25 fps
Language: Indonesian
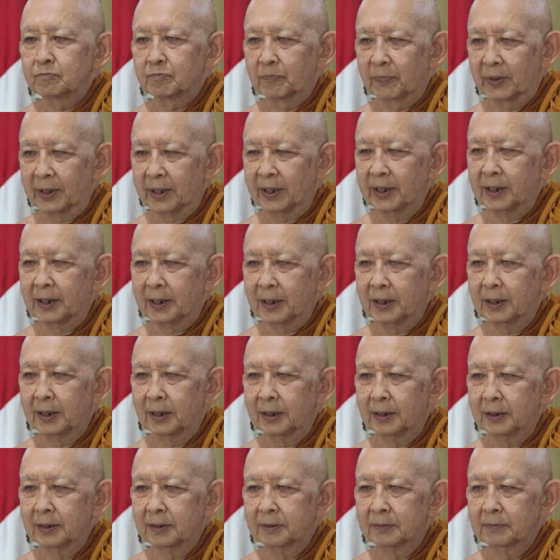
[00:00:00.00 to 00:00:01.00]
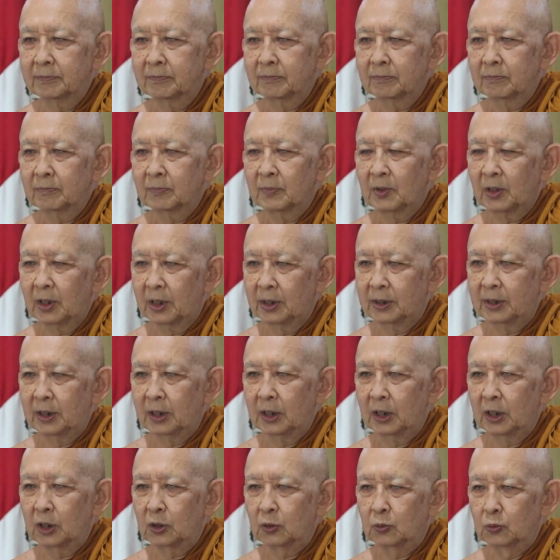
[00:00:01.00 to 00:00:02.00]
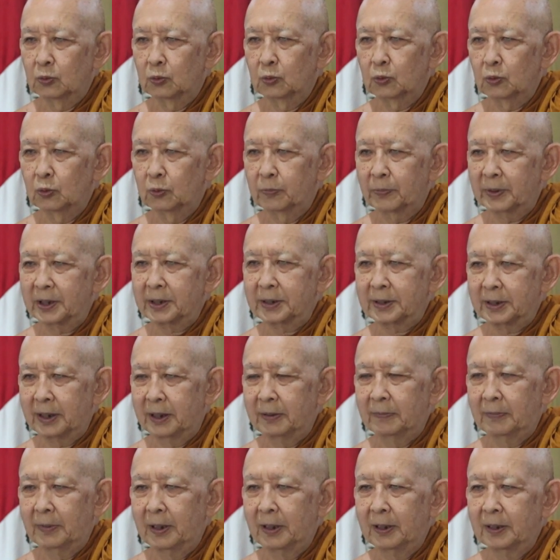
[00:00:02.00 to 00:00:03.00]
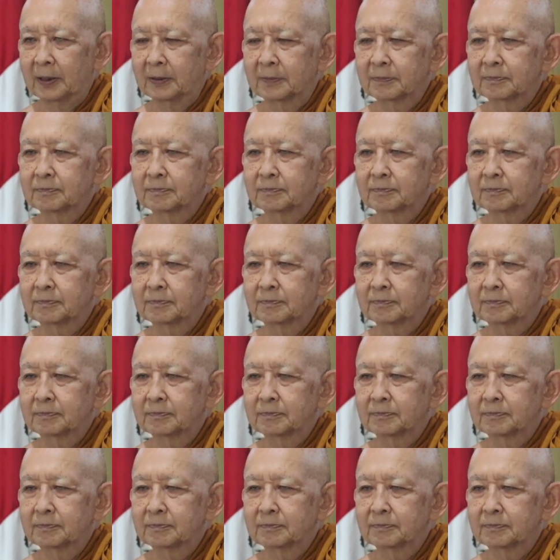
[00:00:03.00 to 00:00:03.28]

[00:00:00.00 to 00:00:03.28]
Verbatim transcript: Mereka adalah guru pertama.